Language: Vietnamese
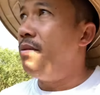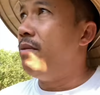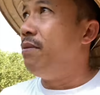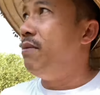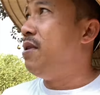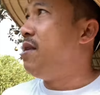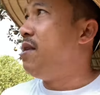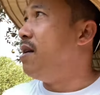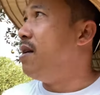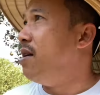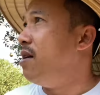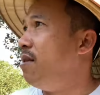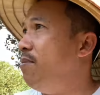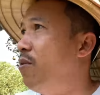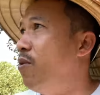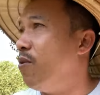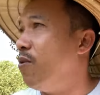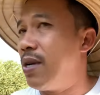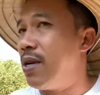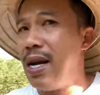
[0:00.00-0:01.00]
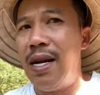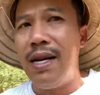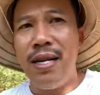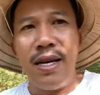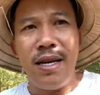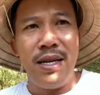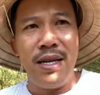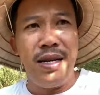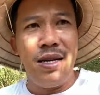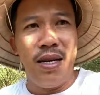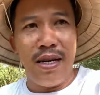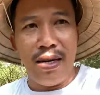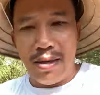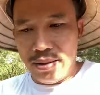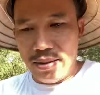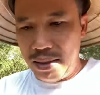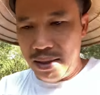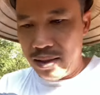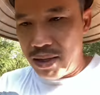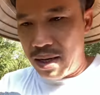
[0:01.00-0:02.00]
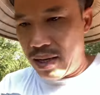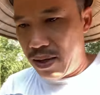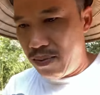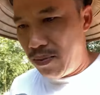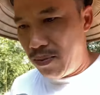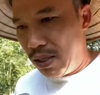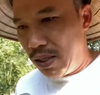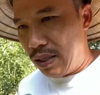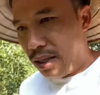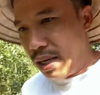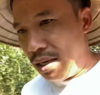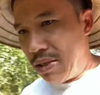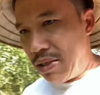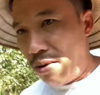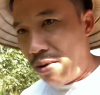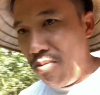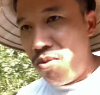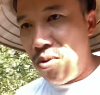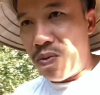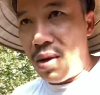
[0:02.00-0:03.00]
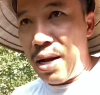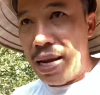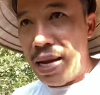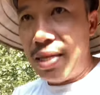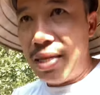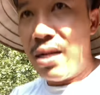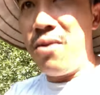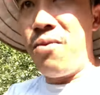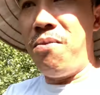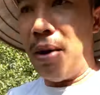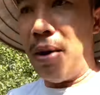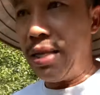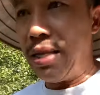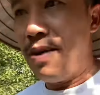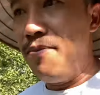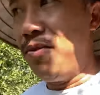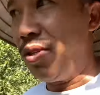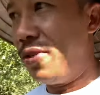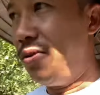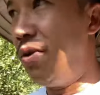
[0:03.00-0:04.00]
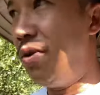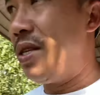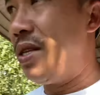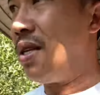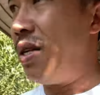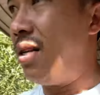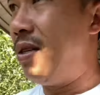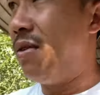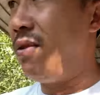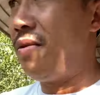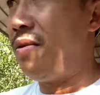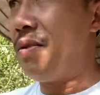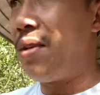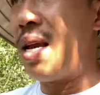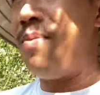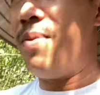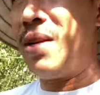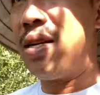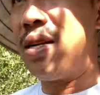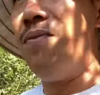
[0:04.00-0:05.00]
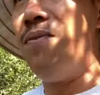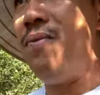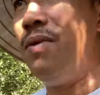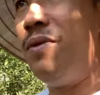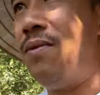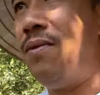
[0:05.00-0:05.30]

bây giờ mùa nắng này á, là tiền điện mình đóng một tháng khoảng bảy tám triệu cả nhà nhà mình không